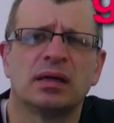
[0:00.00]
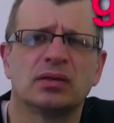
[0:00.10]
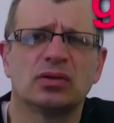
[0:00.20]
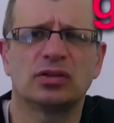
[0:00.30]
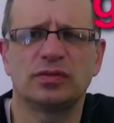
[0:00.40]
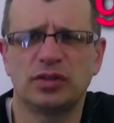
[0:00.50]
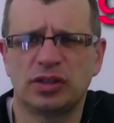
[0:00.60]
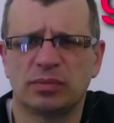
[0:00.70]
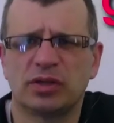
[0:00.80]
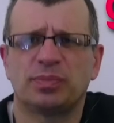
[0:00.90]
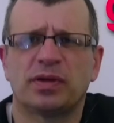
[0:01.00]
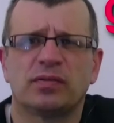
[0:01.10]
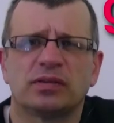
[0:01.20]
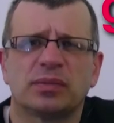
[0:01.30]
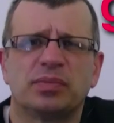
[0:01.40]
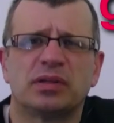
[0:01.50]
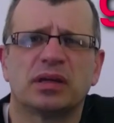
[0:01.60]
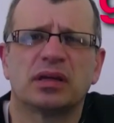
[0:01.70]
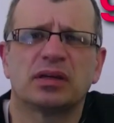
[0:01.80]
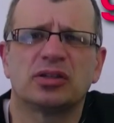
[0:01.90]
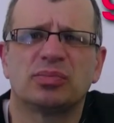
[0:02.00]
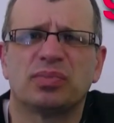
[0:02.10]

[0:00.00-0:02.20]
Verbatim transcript: No oczywiście prawo zapytać,